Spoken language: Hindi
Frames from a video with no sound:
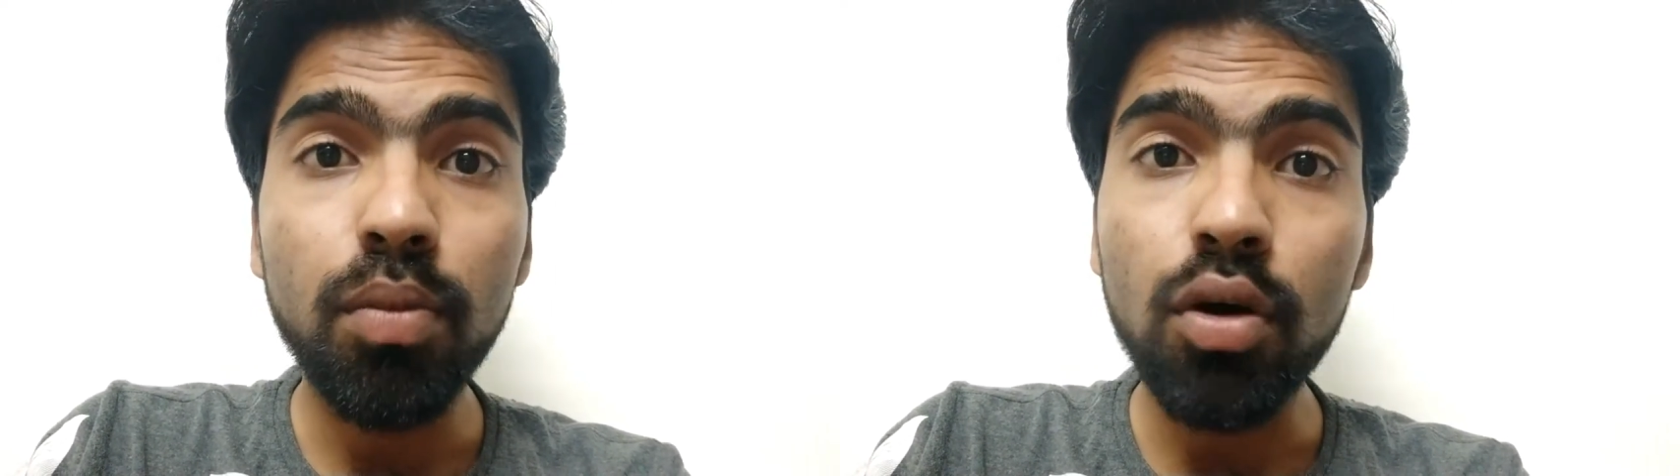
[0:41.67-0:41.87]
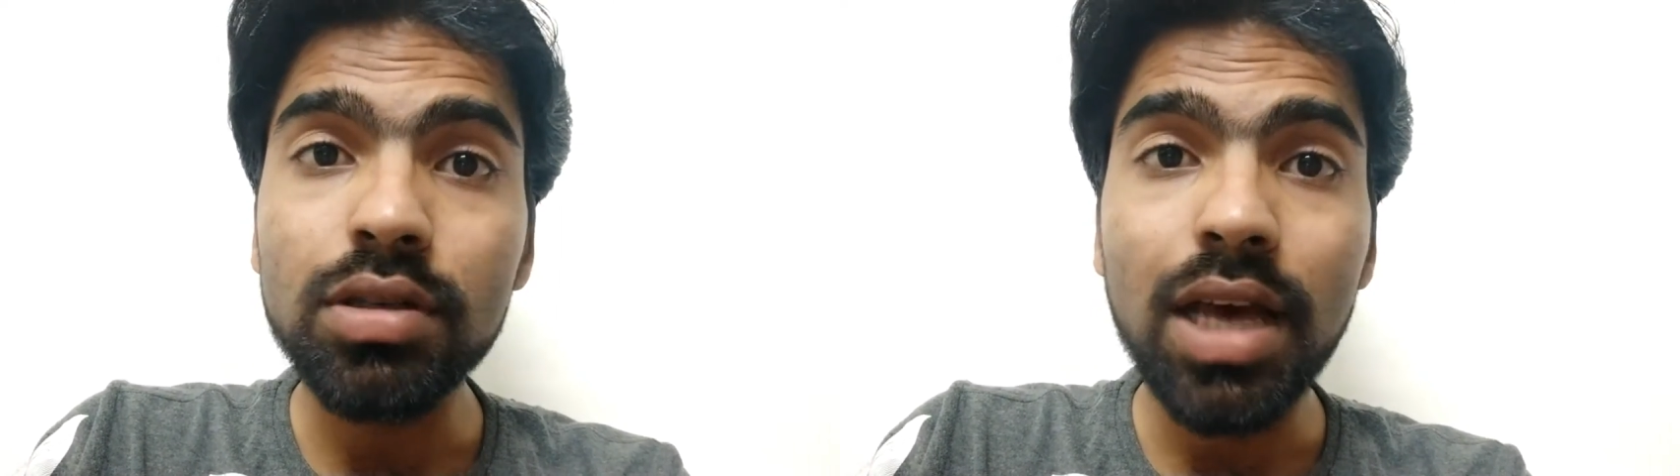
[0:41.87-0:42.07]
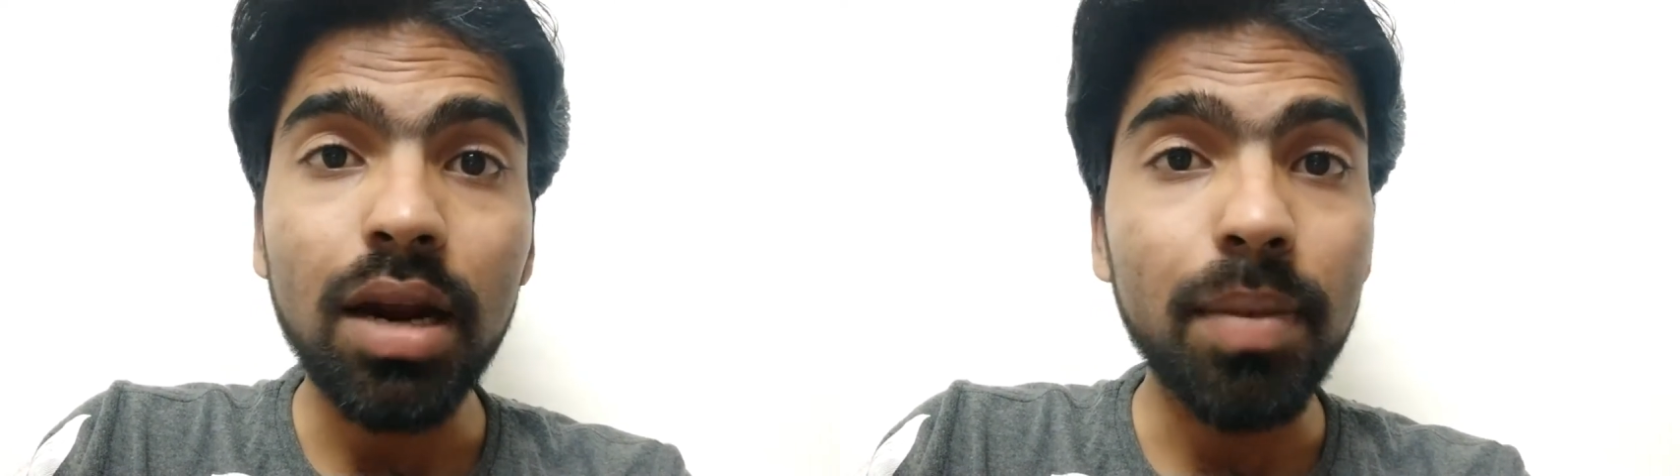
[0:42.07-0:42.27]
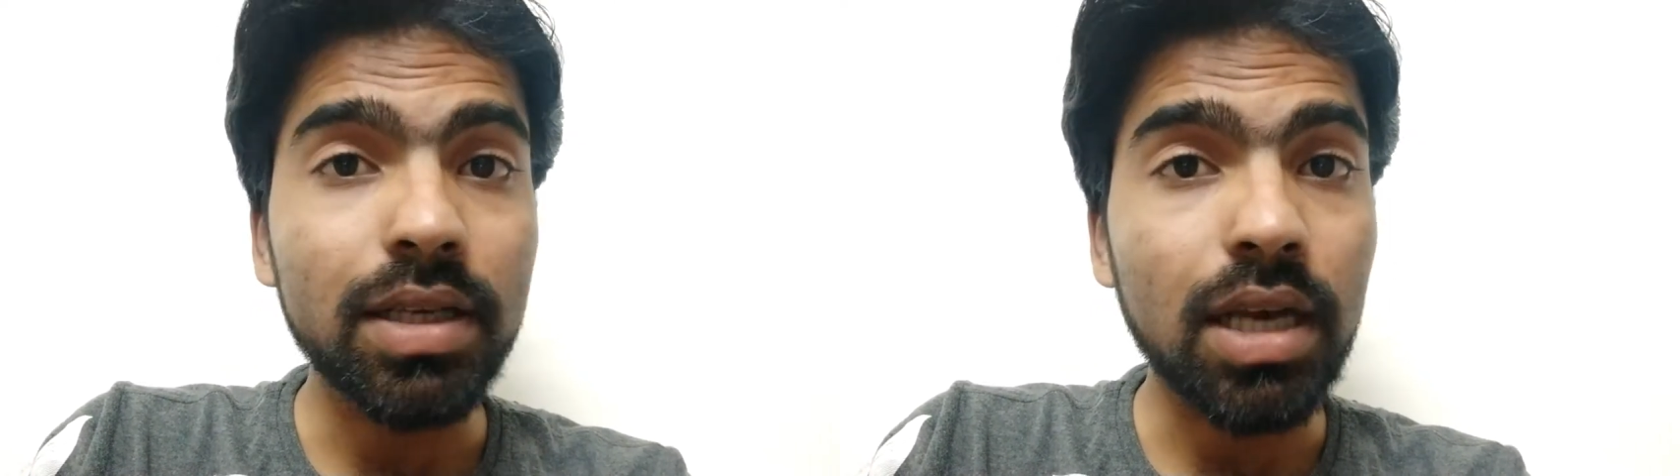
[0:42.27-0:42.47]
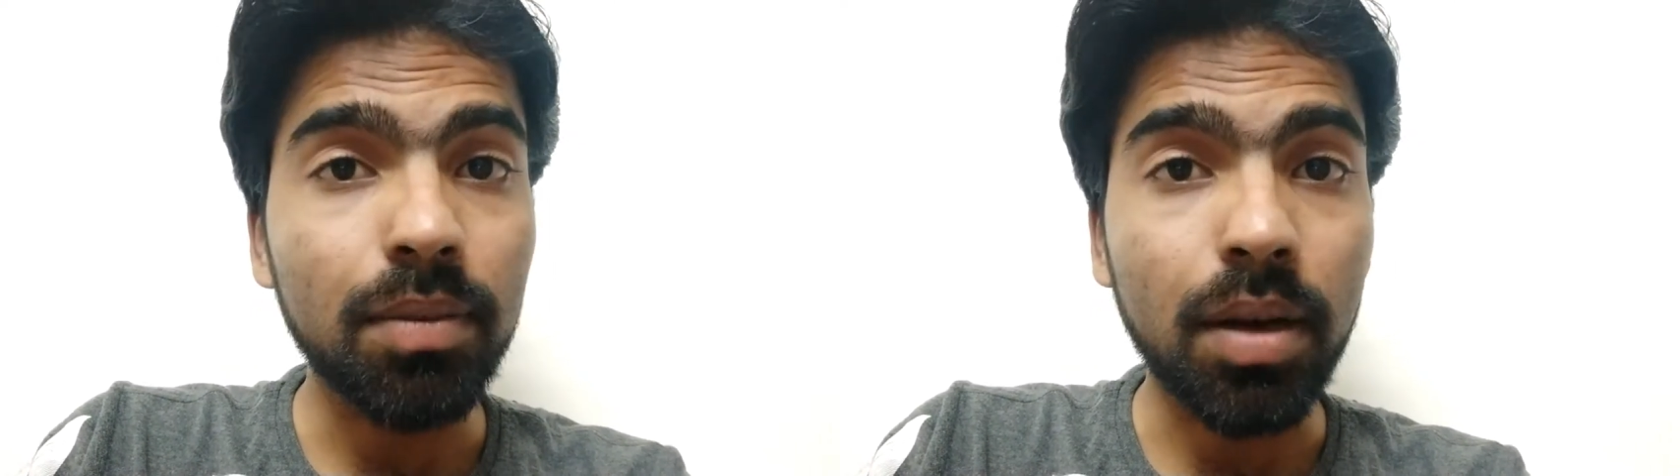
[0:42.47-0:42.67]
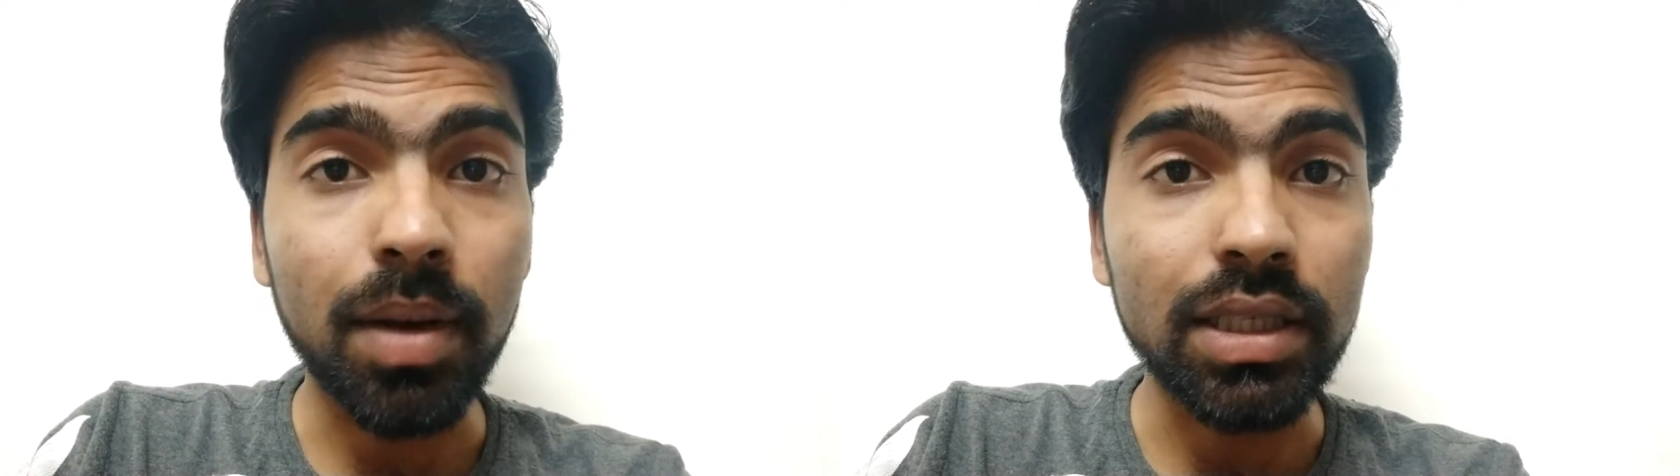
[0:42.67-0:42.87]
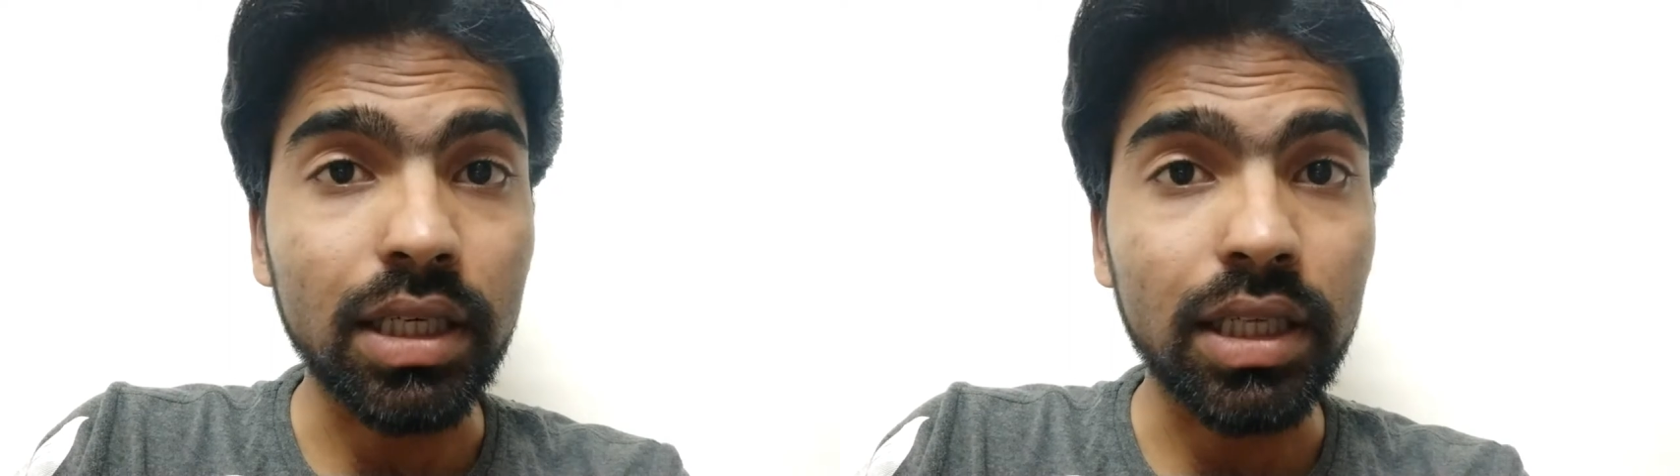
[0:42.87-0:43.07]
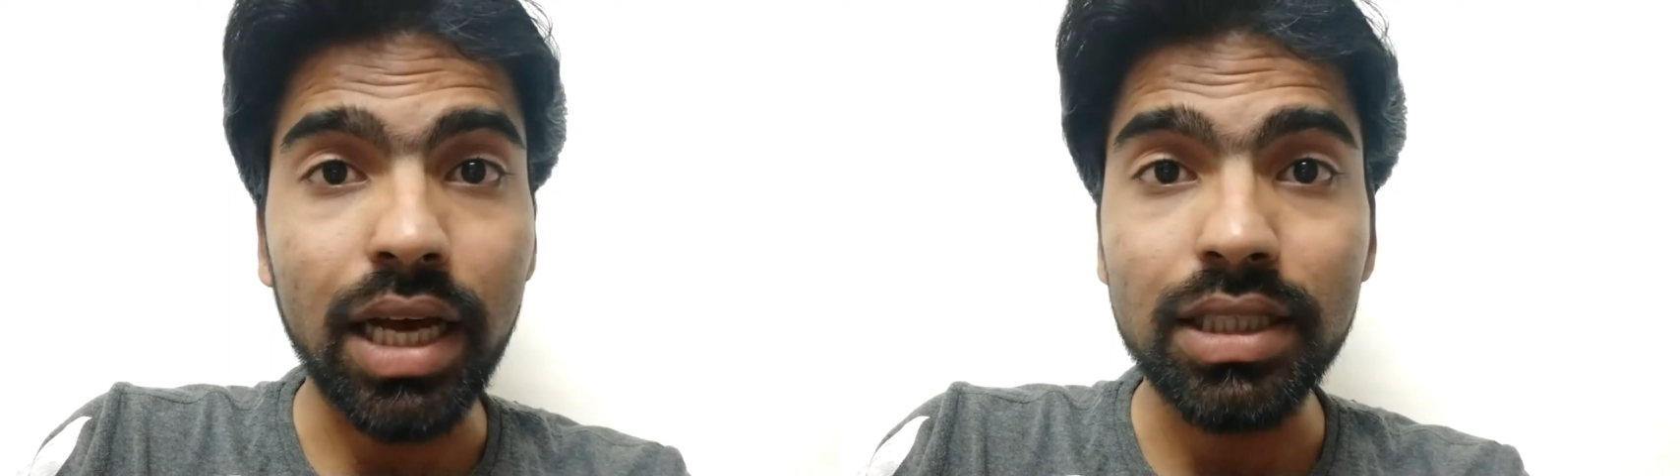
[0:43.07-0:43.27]
बहुत सारा पैसा आप कमा
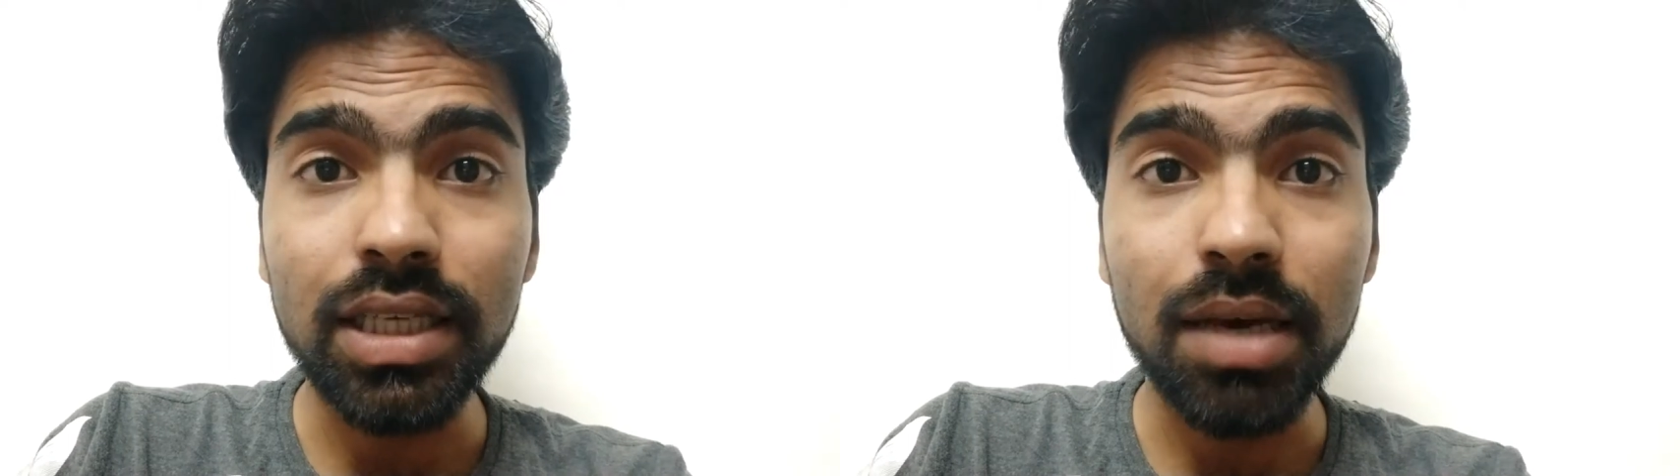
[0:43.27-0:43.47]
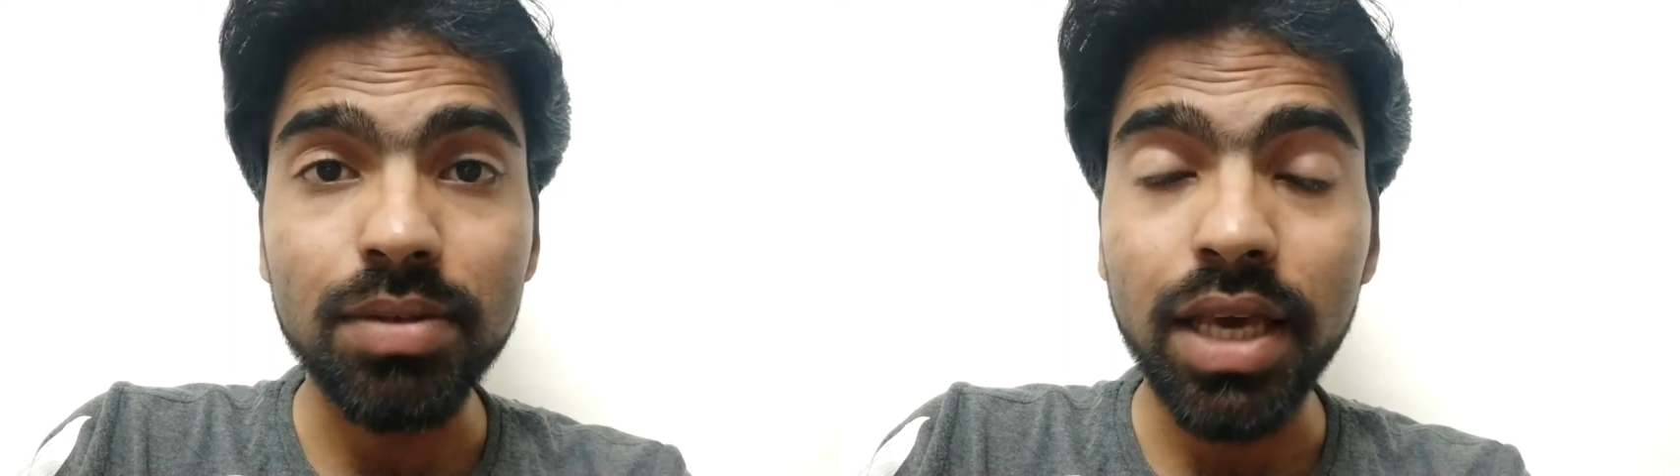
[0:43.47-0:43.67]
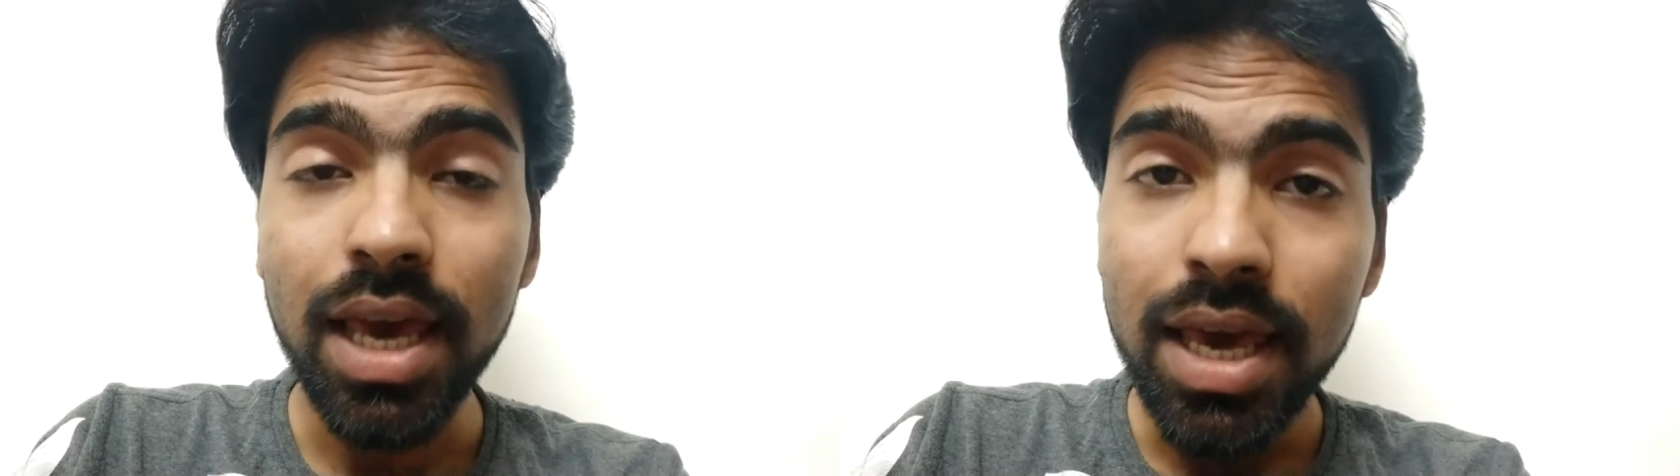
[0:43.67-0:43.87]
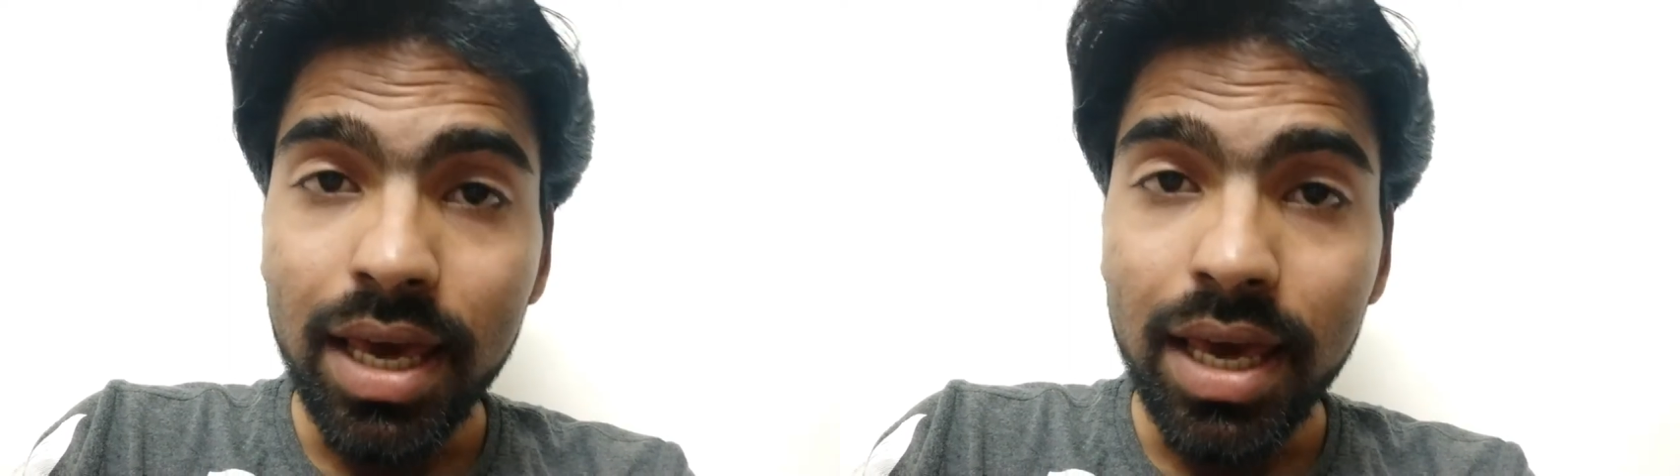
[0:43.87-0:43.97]
सकते हैं आज की ऐप से